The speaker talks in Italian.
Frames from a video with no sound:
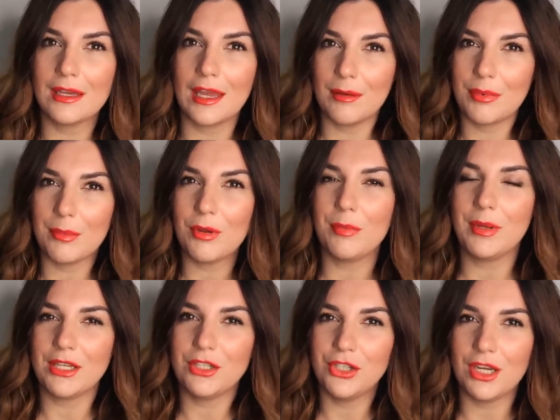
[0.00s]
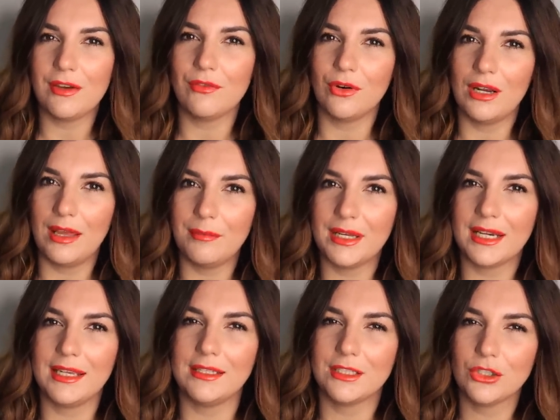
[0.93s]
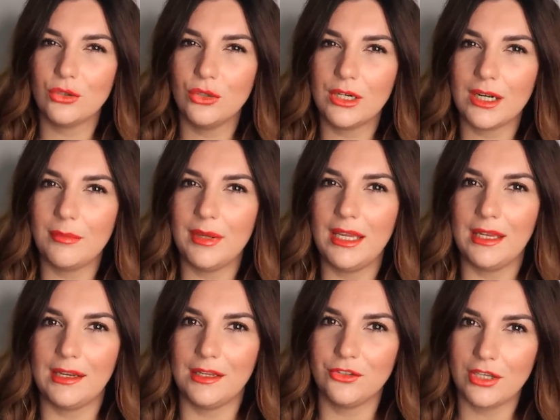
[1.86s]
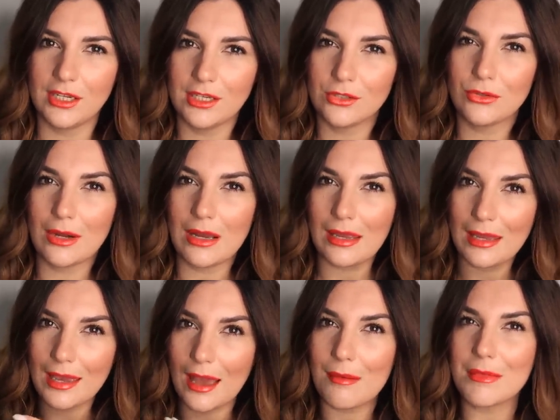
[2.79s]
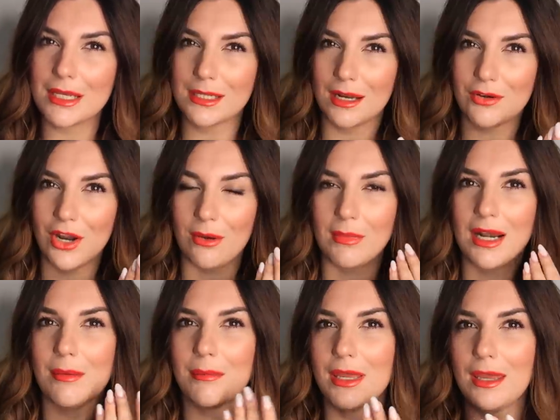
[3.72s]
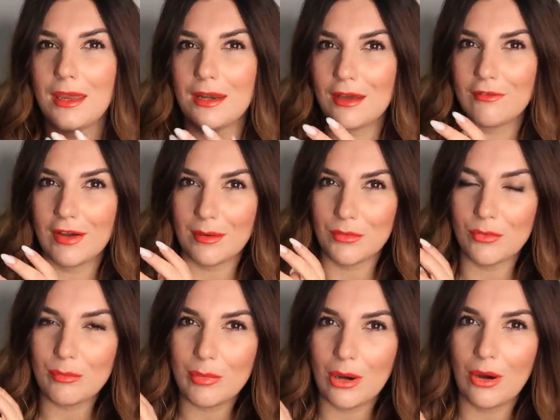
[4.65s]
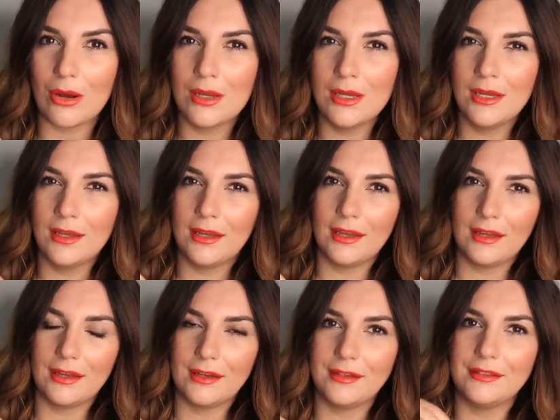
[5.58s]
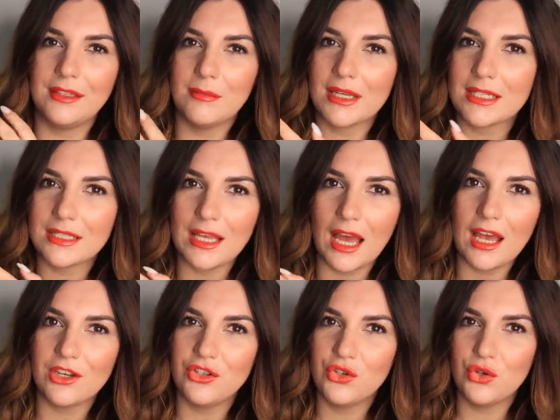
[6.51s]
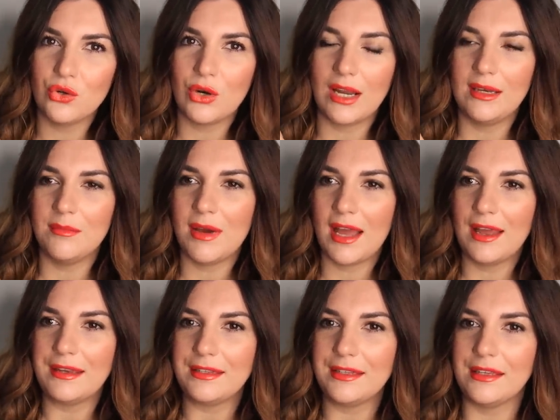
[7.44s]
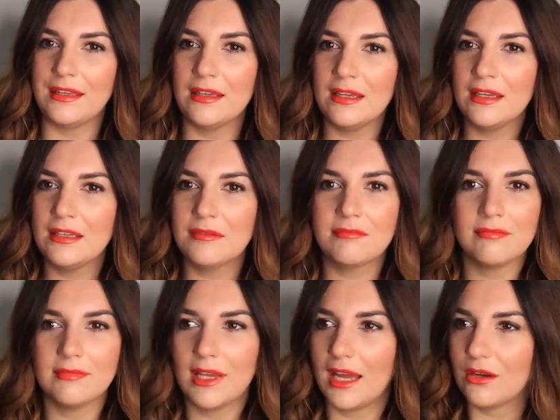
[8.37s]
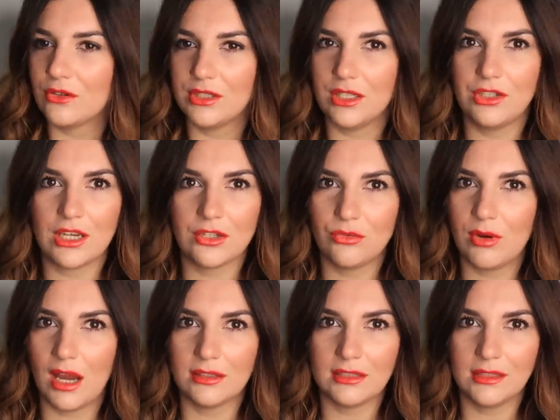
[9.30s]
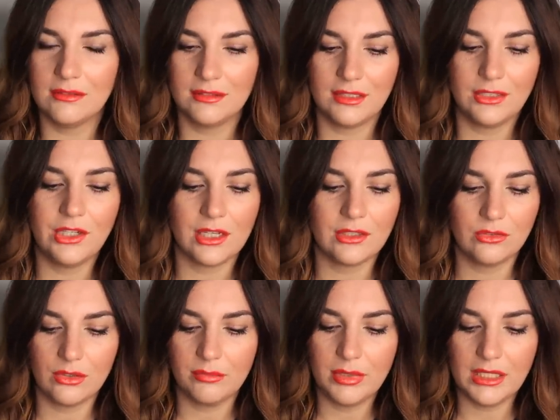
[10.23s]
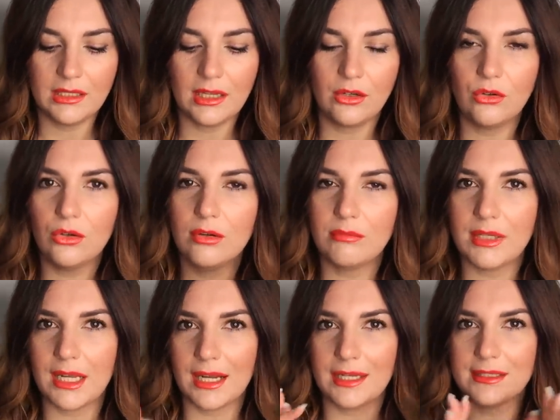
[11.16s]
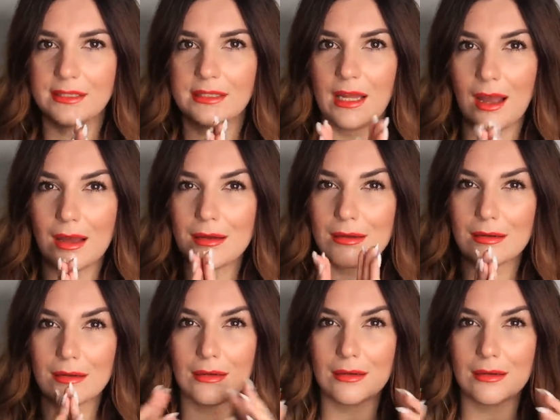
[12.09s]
è proprio piacevole perché scorre bene, cioè riesco anche a massaggiarmela bene, a farmi un po' eh, di massaggio alle mani, ecco si è già asciugata, si è già assorbita, non mi resta